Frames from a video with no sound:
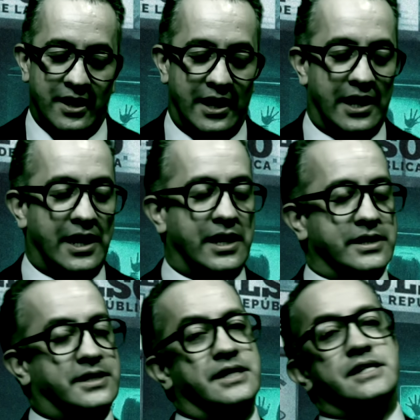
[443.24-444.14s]
Ah,
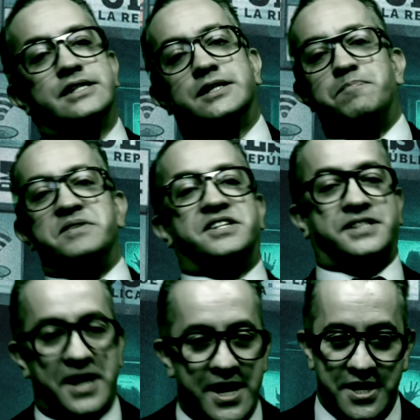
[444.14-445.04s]
sí, ese pinche
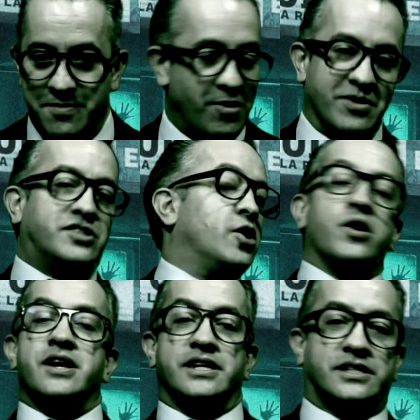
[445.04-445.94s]
tren, ni me
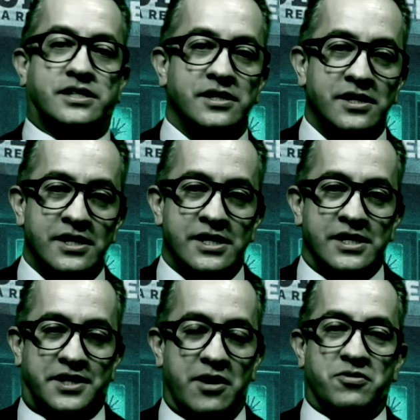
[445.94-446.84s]
menciones.
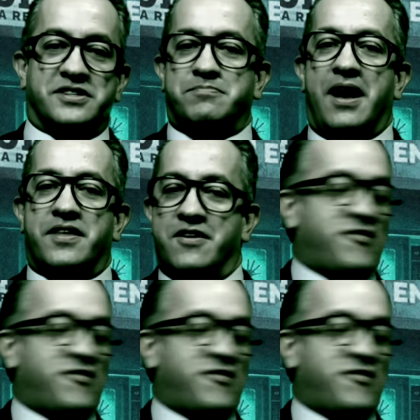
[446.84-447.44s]
en un desmadre.